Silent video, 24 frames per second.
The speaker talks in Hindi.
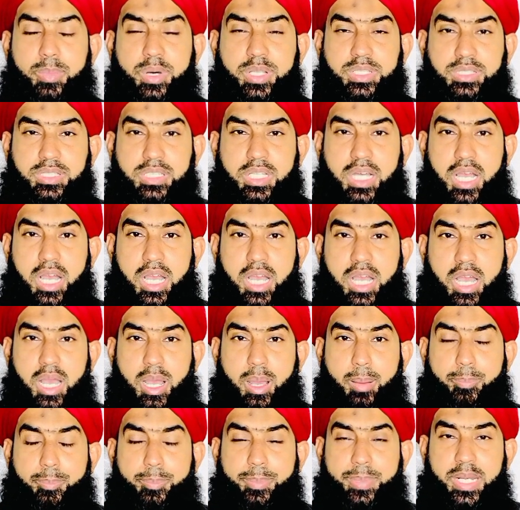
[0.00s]
बंदा
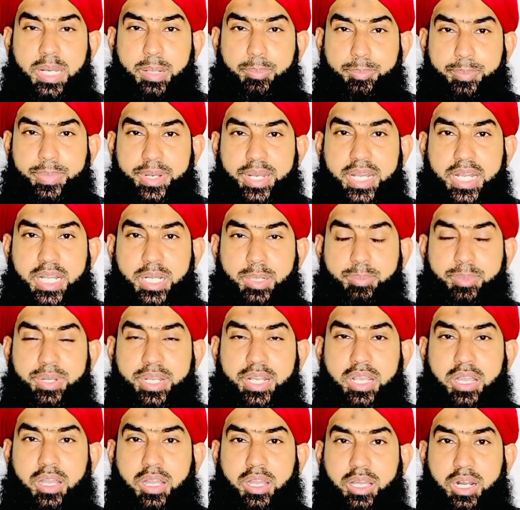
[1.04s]
अपने पेट
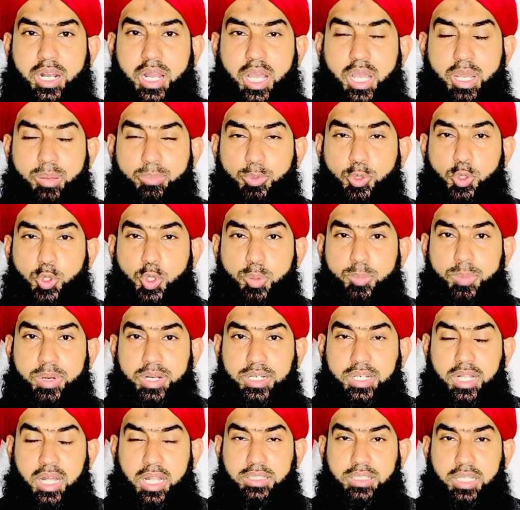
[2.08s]
में हराम रुकमा
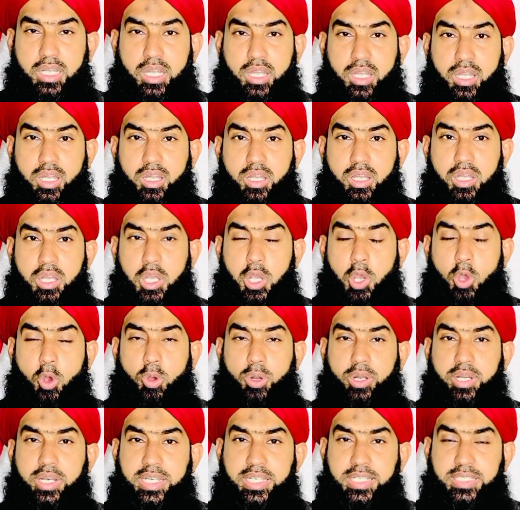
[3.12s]
डालता है
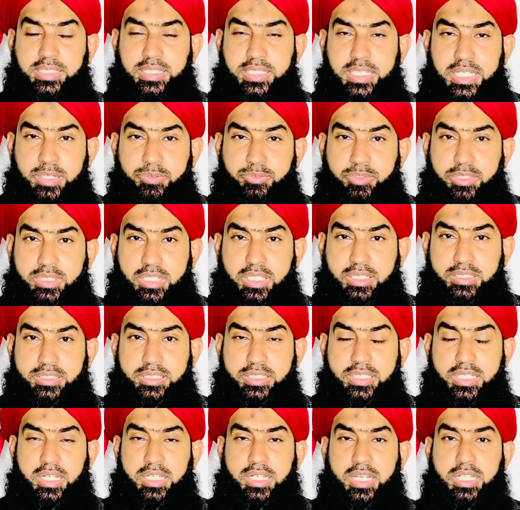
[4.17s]
और इसकी वजह
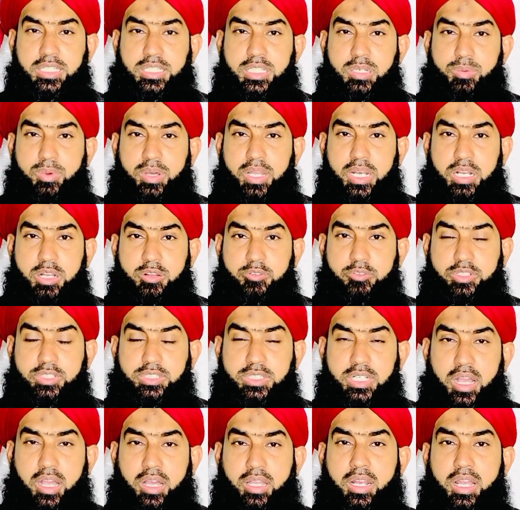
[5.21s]
से अल्लाह तबारक व
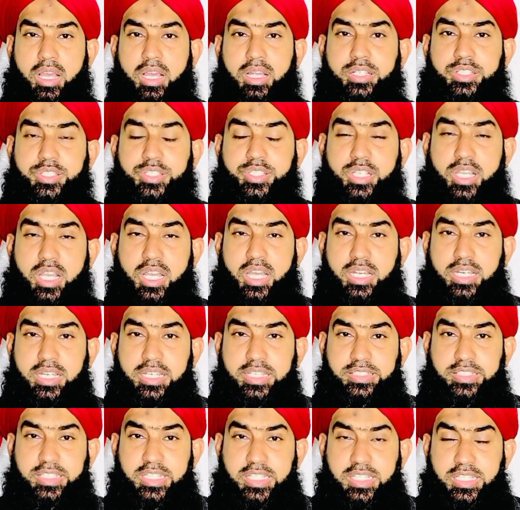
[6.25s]

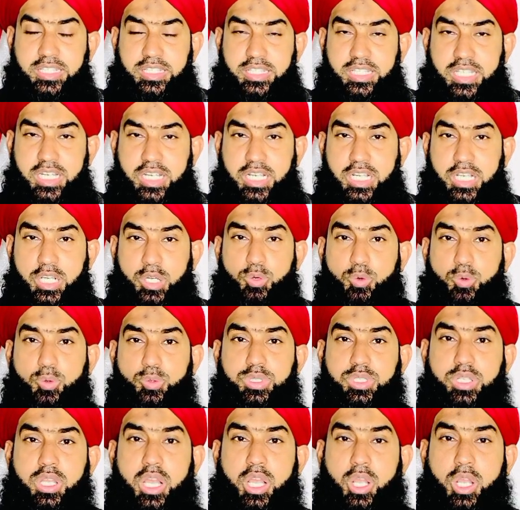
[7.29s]
चालीस दिन तक
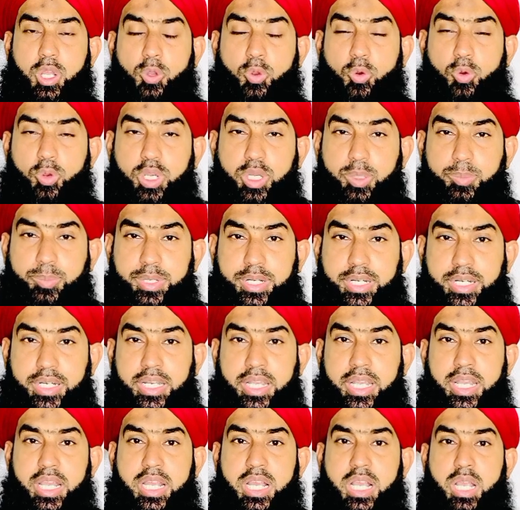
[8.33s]
उसका कोई भी
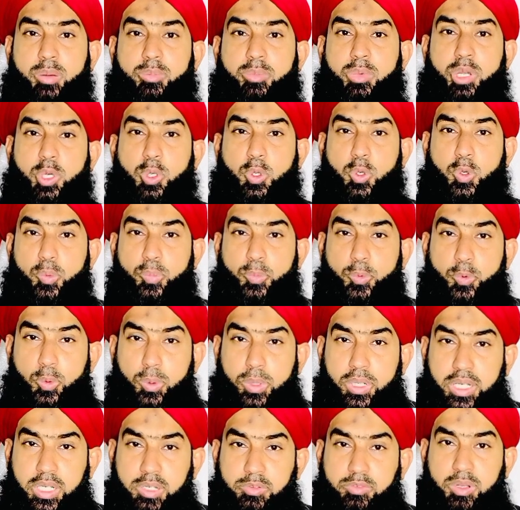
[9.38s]
नेक अमल
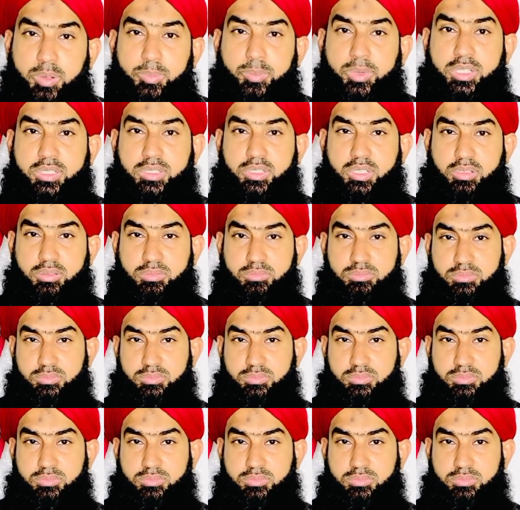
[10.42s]
कबूल नहीं फरमाता